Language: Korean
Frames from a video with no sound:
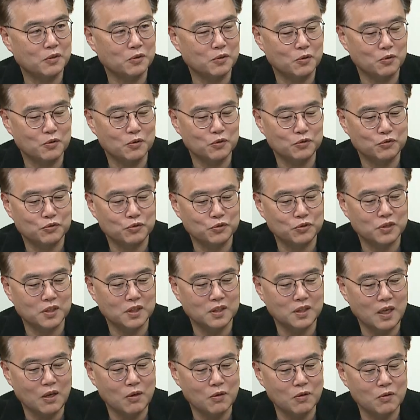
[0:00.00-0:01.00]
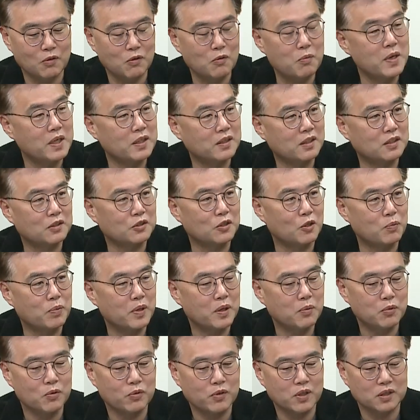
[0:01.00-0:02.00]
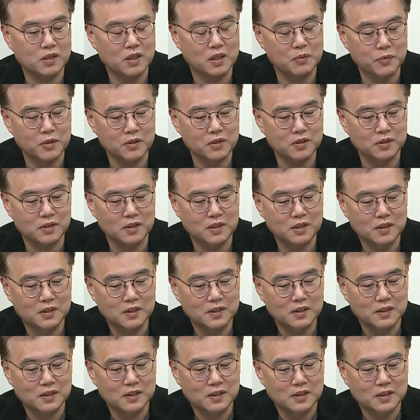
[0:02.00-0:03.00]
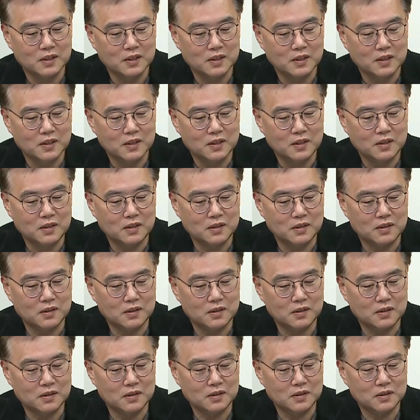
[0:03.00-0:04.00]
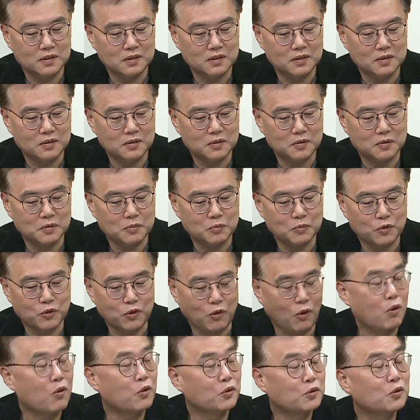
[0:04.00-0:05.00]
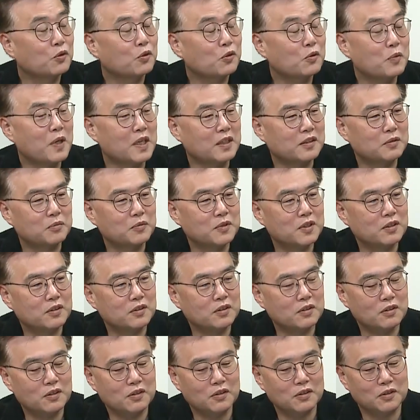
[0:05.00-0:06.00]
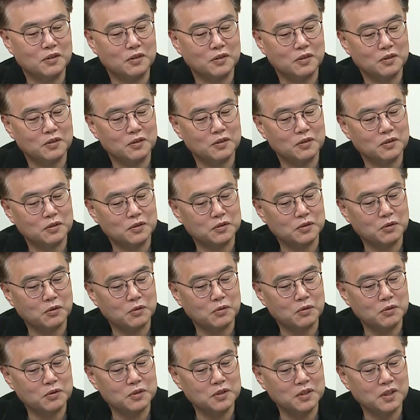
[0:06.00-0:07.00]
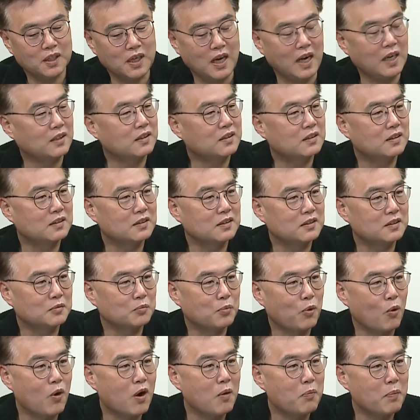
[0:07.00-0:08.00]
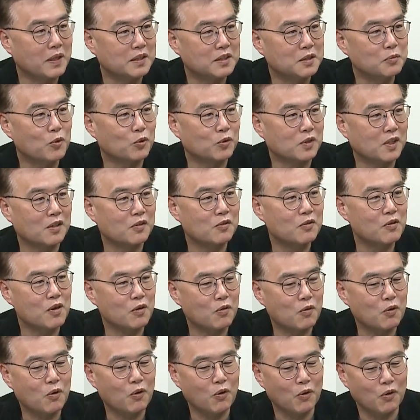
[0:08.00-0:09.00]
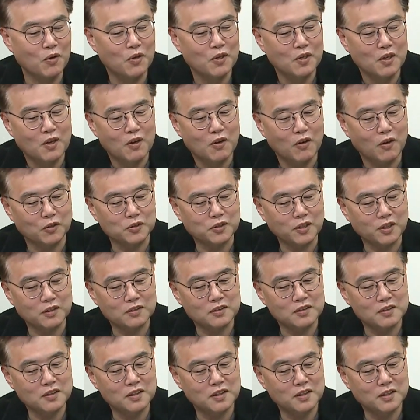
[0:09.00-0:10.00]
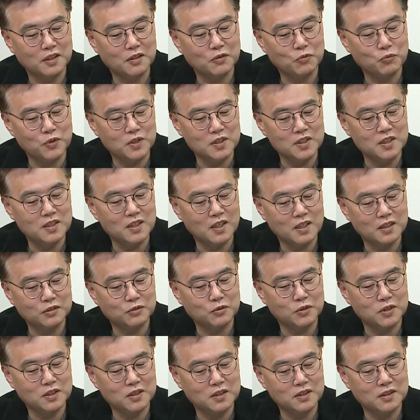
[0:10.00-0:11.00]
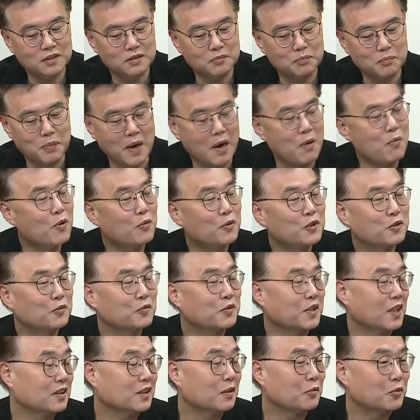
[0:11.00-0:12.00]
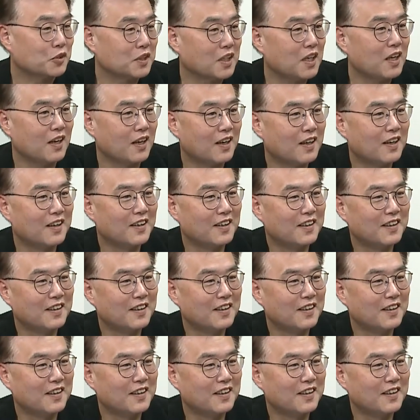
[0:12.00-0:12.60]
어렵고 뉴스에 그렇죠. 나온 것만 이렇게 접해 음. 보게 되면 어, 뭐 결론적으로 말씀드려서 서로 이제 갈등은 봉합하지 못한 것 같고 음. 어떻게든 간에 윈윈할 수 있는 방법을 좀 찾아보자라고